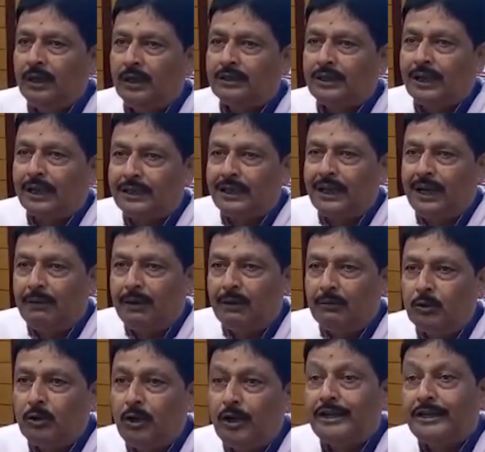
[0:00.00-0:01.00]
তাদের আমার
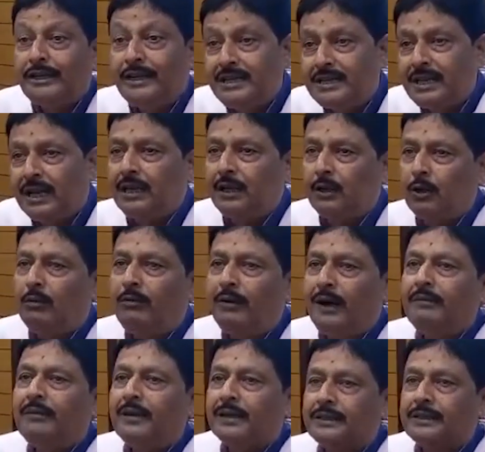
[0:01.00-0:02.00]
মনে হয় টিচারের অভাব
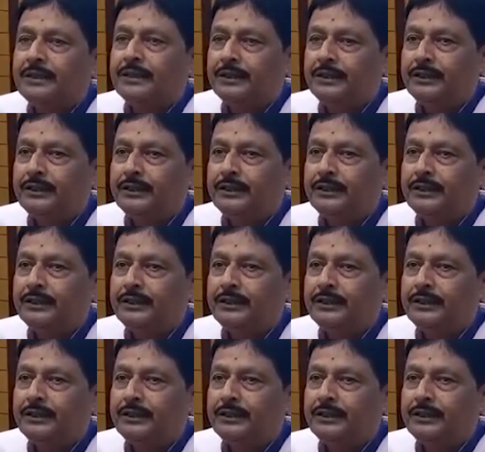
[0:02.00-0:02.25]
আছে